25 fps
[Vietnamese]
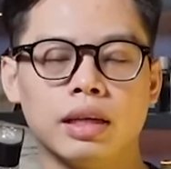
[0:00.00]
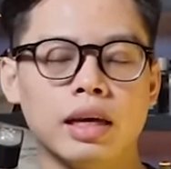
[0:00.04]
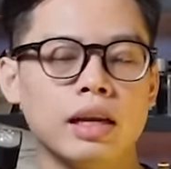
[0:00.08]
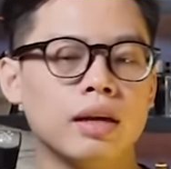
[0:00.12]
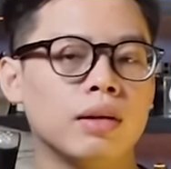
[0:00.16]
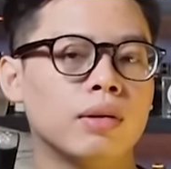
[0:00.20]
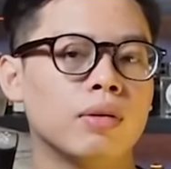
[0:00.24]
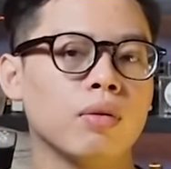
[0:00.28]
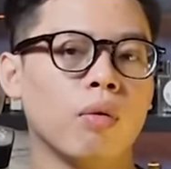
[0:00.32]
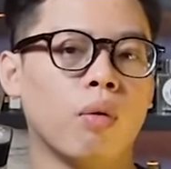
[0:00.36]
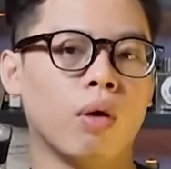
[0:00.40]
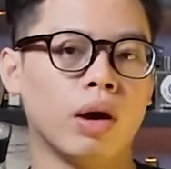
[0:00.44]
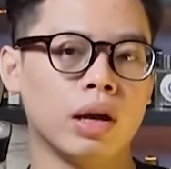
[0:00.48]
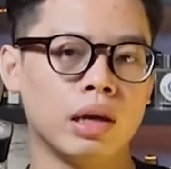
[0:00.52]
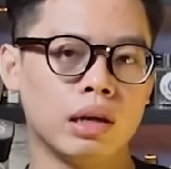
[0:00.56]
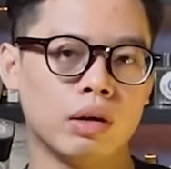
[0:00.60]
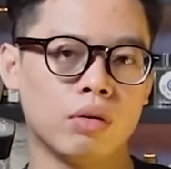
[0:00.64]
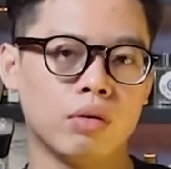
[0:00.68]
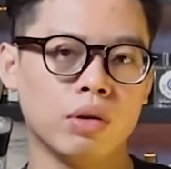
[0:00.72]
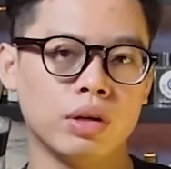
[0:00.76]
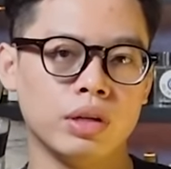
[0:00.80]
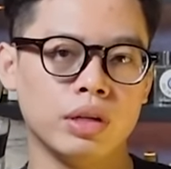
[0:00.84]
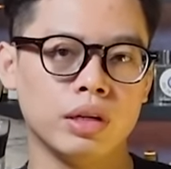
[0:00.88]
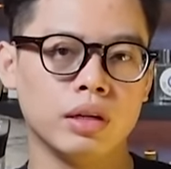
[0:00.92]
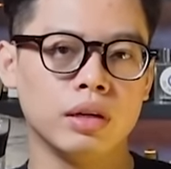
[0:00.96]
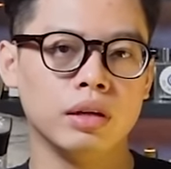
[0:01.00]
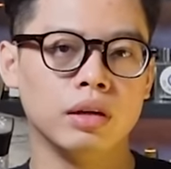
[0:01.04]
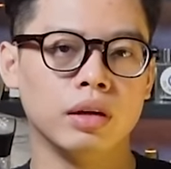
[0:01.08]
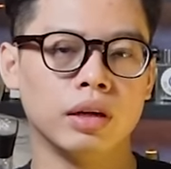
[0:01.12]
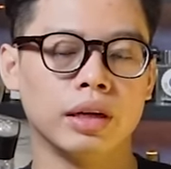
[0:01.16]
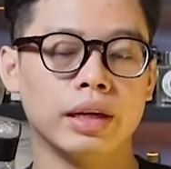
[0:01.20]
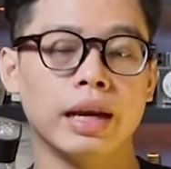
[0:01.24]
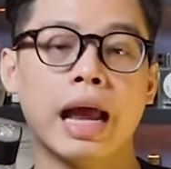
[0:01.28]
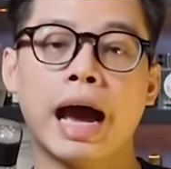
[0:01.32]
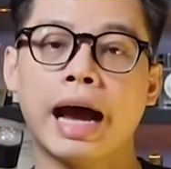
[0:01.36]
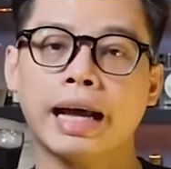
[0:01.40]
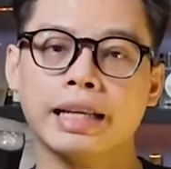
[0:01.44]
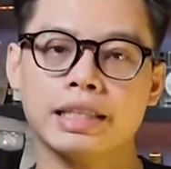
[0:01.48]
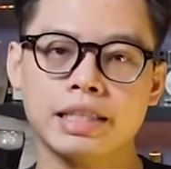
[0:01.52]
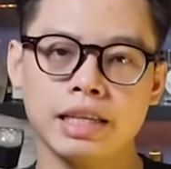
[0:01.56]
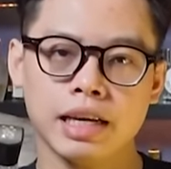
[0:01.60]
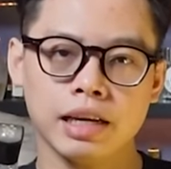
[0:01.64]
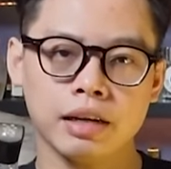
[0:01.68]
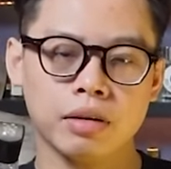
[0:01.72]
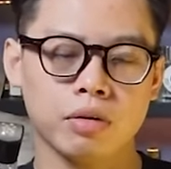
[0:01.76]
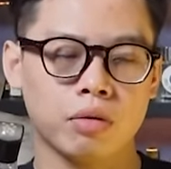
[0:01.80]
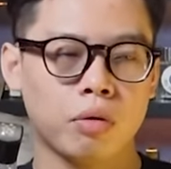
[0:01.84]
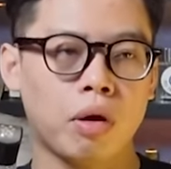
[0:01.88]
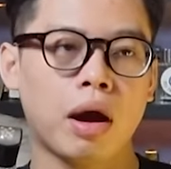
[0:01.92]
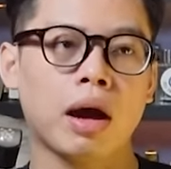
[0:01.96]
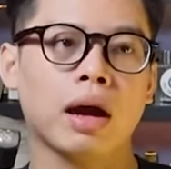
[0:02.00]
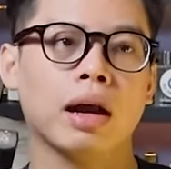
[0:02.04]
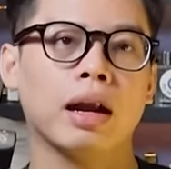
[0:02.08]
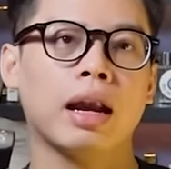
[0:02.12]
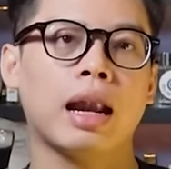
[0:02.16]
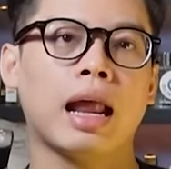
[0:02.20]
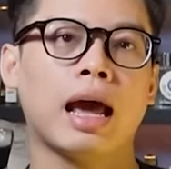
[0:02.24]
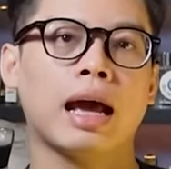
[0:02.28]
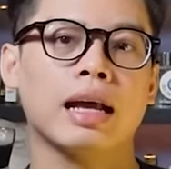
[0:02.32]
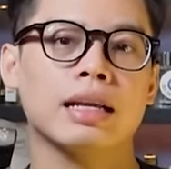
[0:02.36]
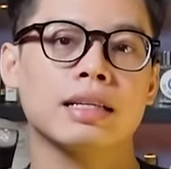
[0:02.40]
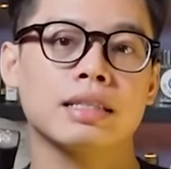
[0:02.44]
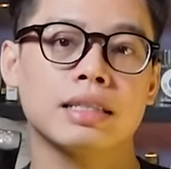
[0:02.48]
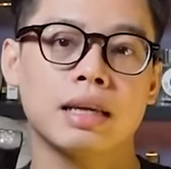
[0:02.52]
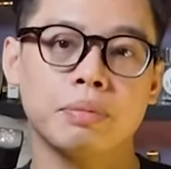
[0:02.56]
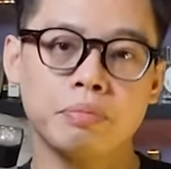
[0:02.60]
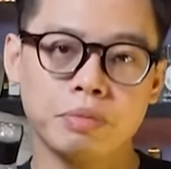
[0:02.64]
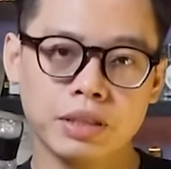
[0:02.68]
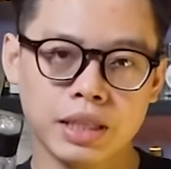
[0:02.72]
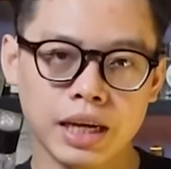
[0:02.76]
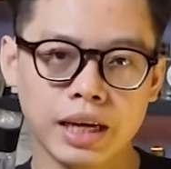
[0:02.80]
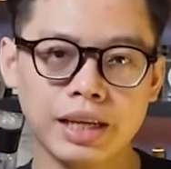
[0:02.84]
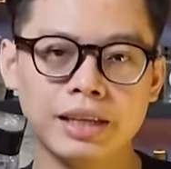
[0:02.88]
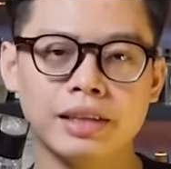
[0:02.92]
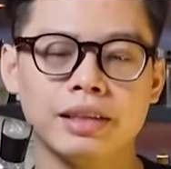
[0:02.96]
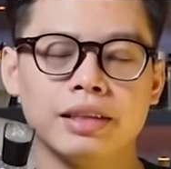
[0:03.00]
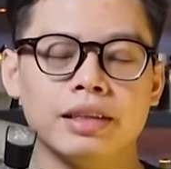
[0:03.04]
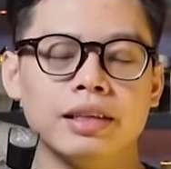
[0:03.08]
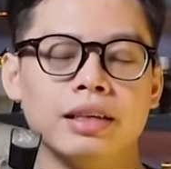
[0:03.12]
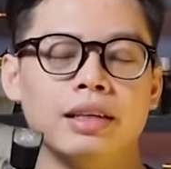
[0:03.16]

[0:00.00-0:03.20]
tên tuổi của những người đã chết hoặc là sắp chết